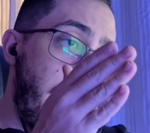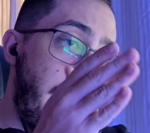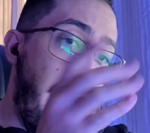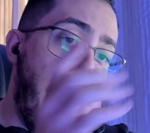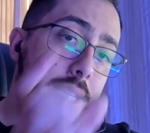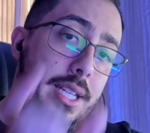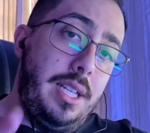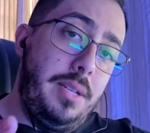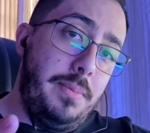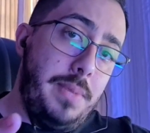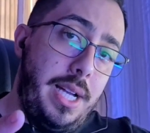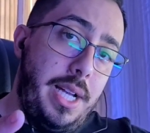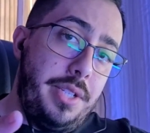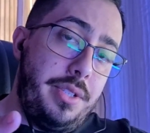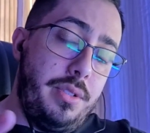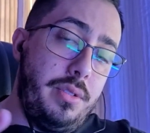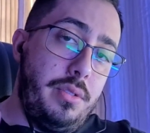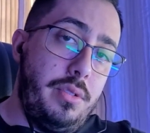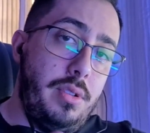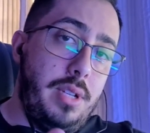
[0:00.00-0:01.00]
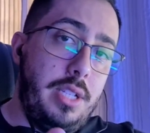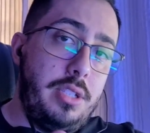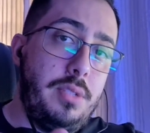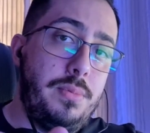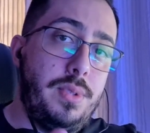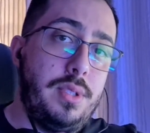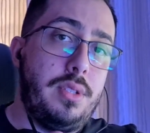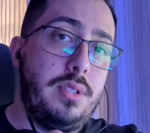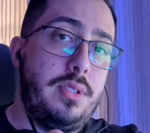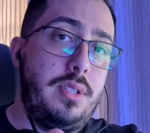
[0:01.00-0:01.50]
Aqui embaixo, do lado
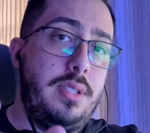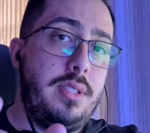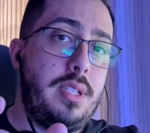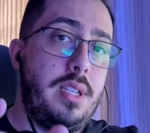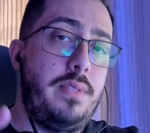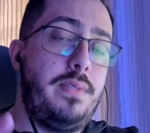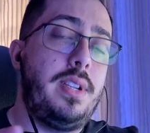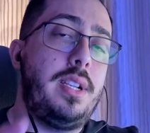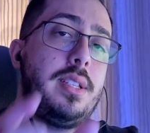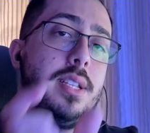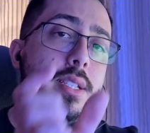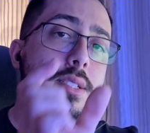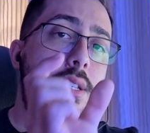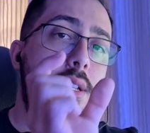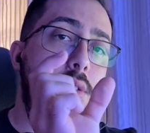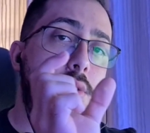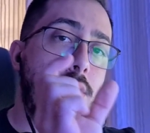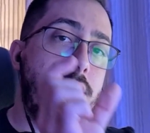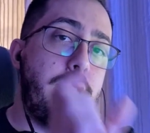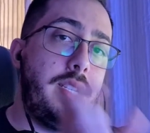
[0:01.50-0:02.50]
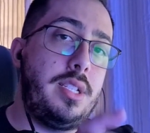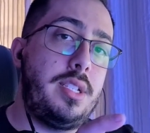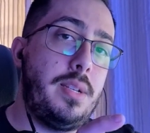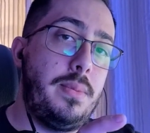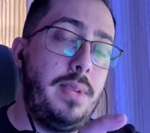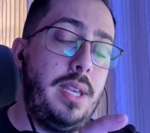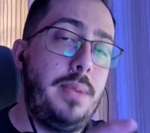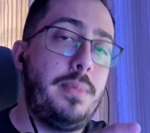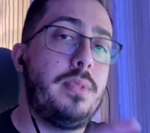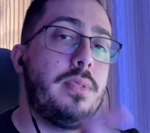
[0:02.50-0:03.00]
do botãozinho inscrever, está escrito Seja
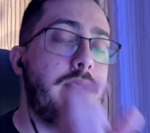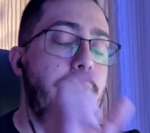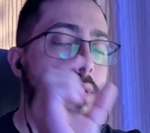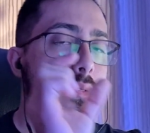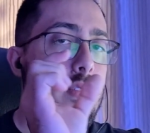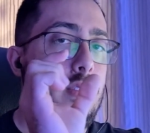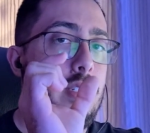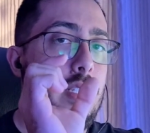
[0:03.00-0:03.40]
Membro. Vocês vão